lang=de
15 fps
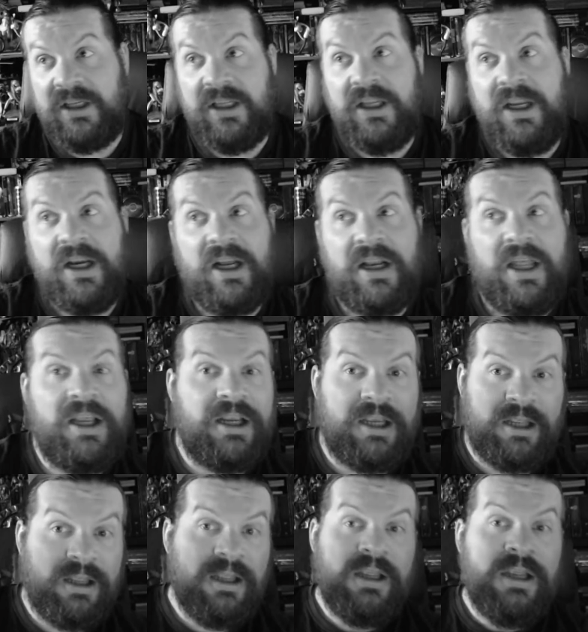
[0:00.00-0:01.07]
in irgendeiner
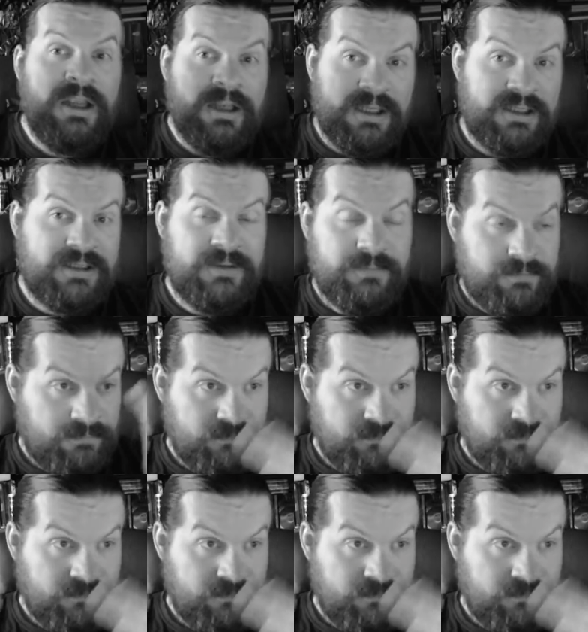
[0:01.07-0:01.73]
Ecke des